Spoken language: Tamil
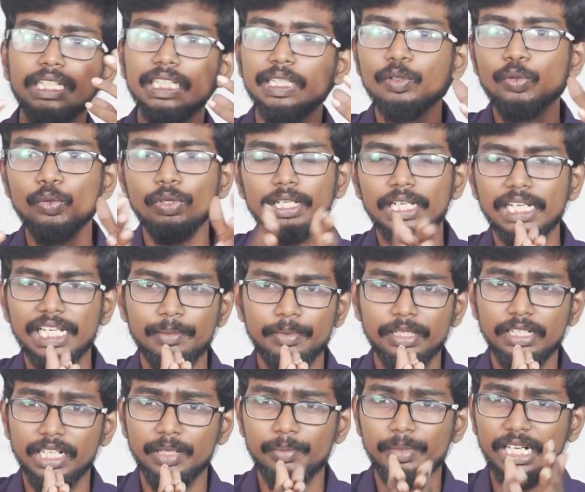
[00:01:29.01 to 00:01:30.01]
ஆதரவு கொடுக்கல
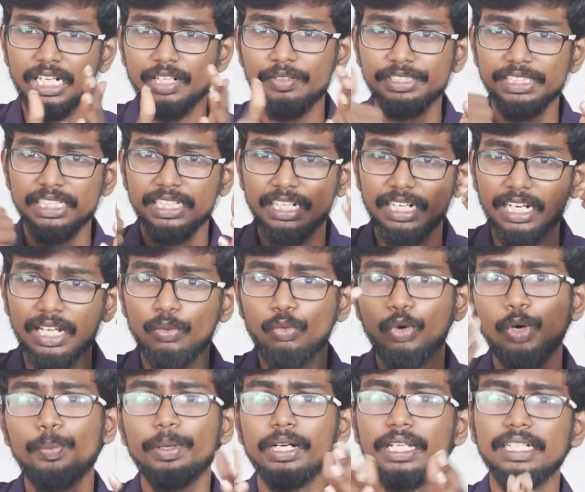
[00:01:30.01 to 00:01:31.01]
அப்படின்ற மாதிரியான விஷயங்கள்
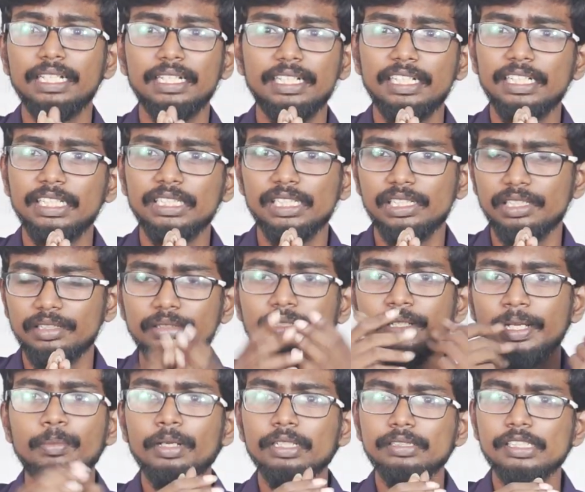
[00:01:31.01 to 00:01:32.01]
எல்லாம் ஓப்பனாக
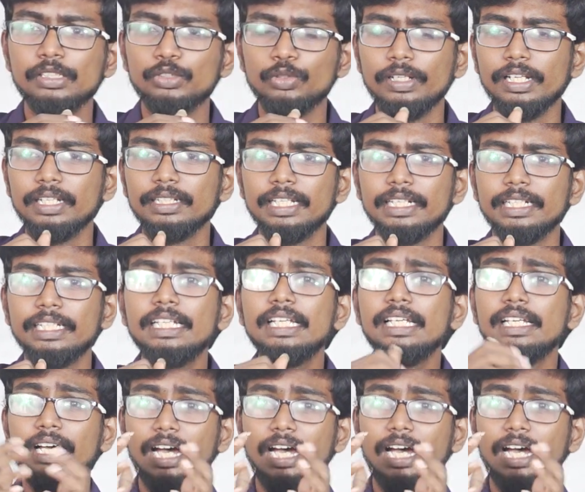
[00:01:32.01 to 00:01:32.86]
ரிஸ்க்கு சொல்லியிருந்தார்